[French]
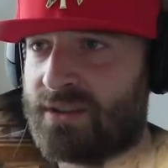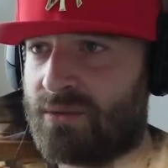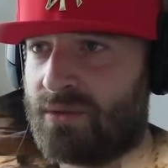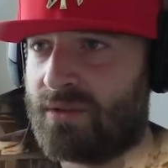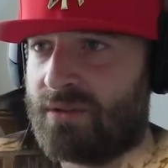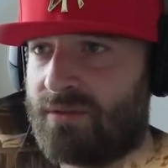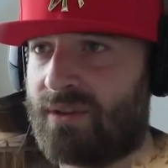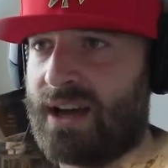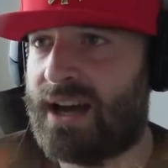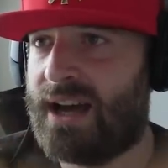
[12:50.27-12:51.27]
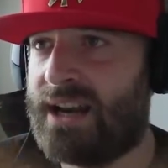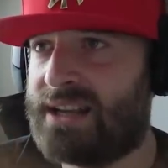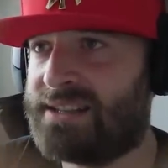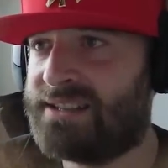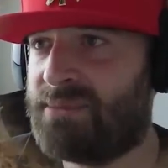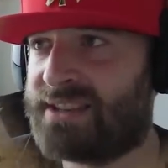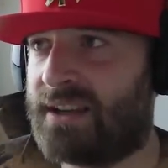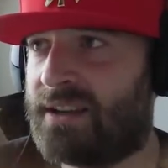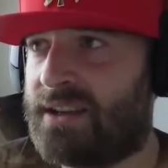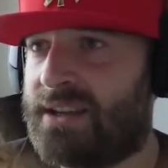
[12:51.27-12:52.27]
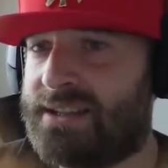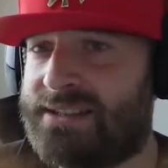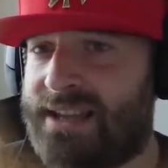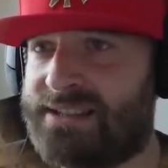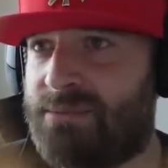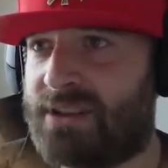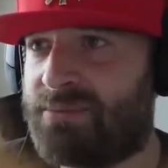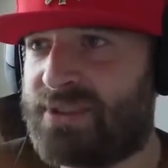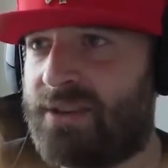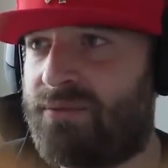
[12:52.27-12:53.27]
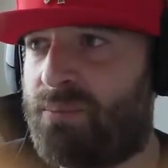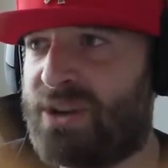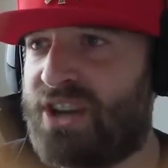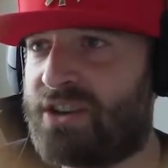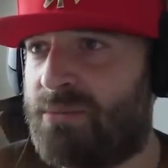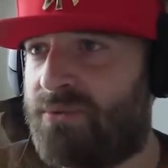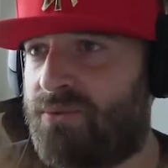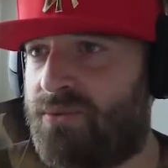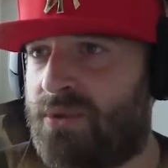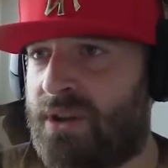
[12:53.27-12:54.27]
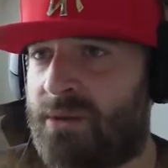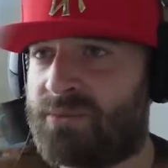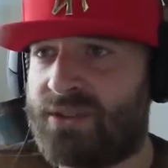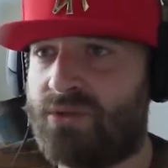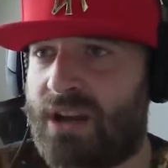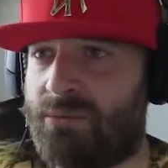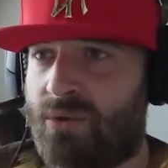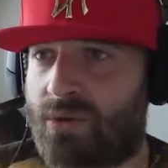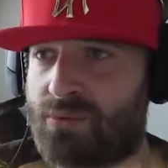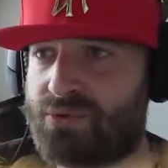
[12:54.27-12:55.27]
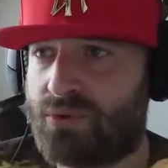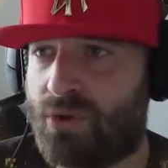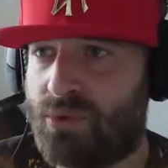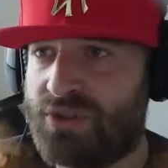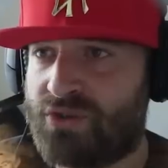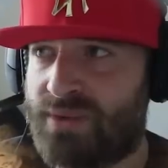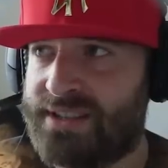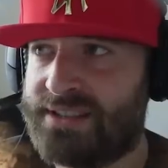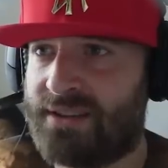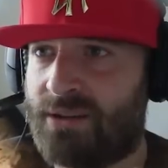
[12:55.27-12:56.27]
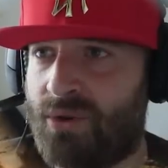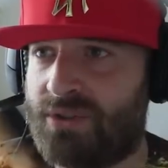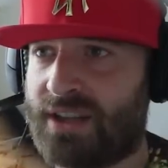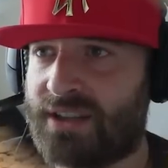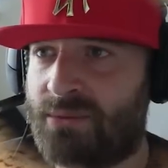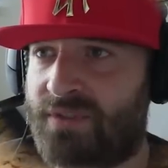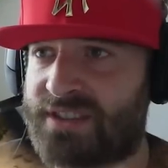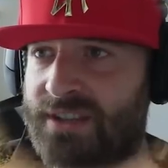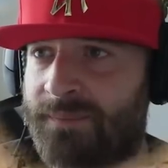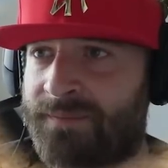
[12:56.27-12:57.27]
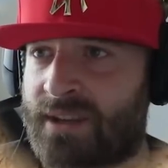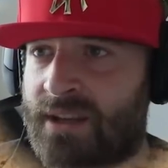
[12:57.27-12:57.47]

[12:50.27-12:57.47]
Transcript: On Voilà, ça c'est bien ça. Ça c'est bien, c'est pour ça, faut pas que j'aille comme un foufou. C'est pour ça que là l'option turbo que j'ai choisi c'est vraiment une très très mauvaise idée.